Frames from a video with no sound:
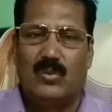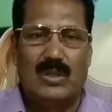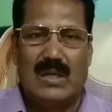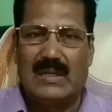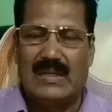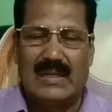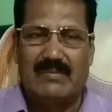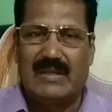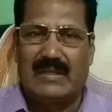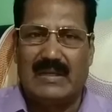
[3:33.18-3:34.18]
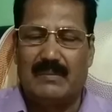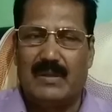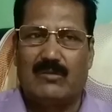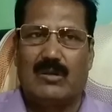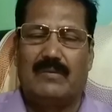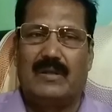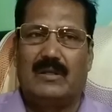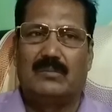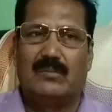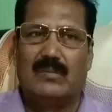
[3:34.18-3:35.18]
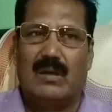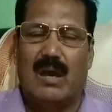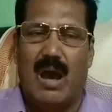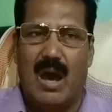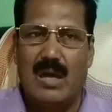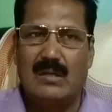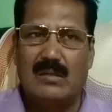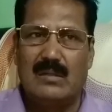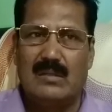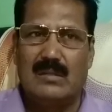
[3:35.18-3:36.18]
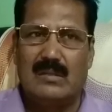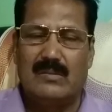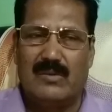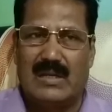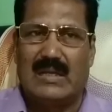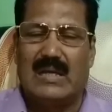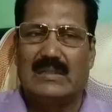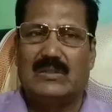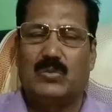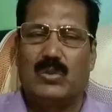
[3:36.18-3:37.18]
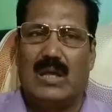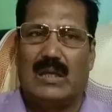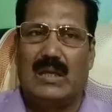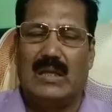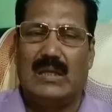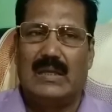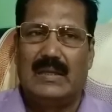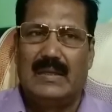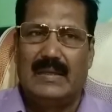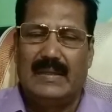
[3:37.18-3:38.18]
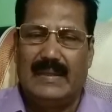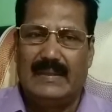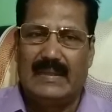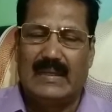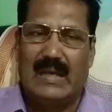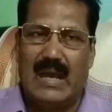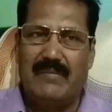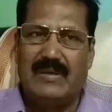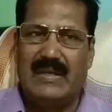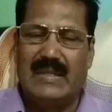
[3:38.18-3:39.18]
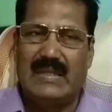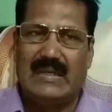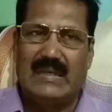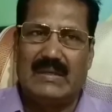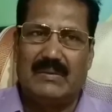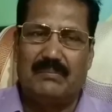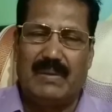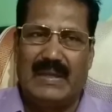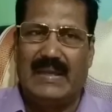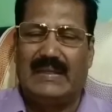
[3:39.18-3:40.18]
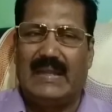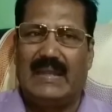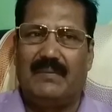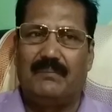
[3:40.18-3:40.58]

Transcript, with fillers: உண்டான நடவடிக்கைகளை மேற்கொள்ள வேண்டும் ஆறு வார காலத்துக்குள்ளாக இந்த காவிரி நீர் பங்கீட்டை